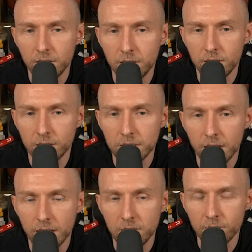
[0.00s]
Trotz
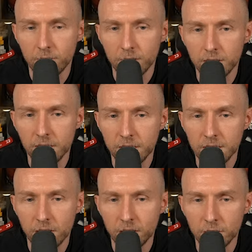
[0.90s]
allem würde ich da
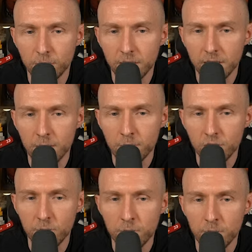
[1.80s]
jetzt auch nicht übertreiben und
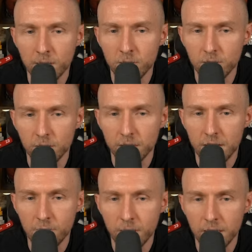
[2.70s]
schiebe ihn mal hier unten
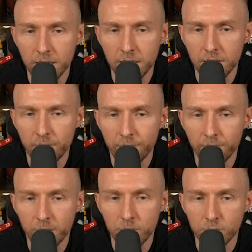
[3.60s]
rein bei
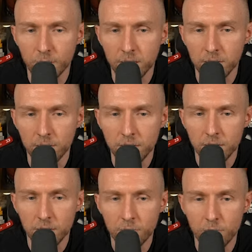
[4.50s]
Good But Not
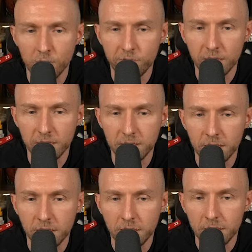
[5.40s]
Perfect.
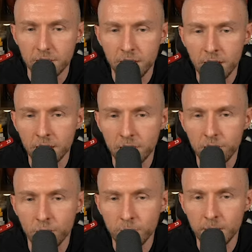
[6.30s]
Dann
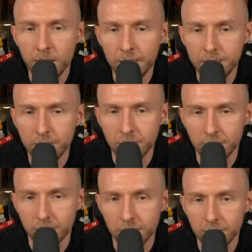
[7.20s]

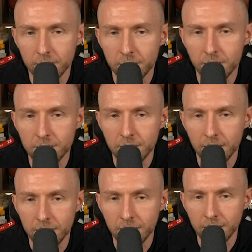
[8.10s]
Dominaten.
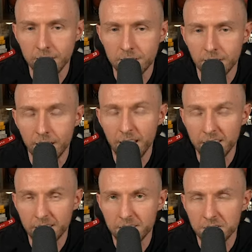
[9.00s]
Tatsächlich
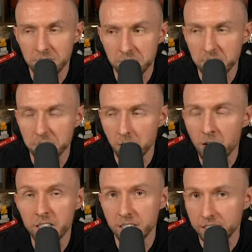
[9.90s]
echt
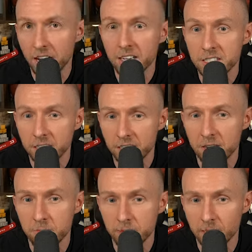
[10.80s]
ordentlich Gas
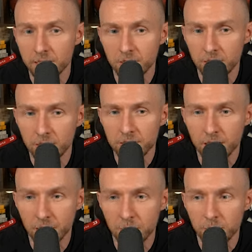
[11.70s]
gegeben. Also nach
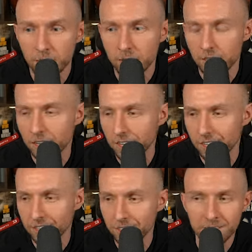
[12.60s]
seinem
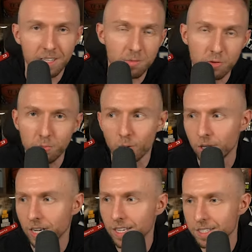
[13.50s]
äh, nach seinem
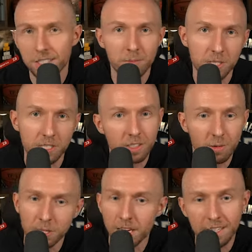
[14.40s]
Spruch ist hier Mr.
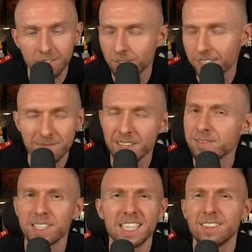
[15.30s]
Dominator, was
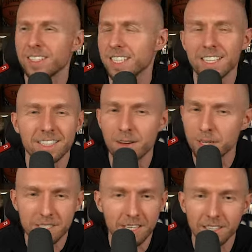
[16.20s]
weiß ich, was er da
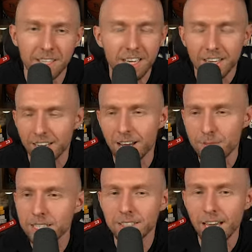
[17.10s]
damals ge gelabert hat.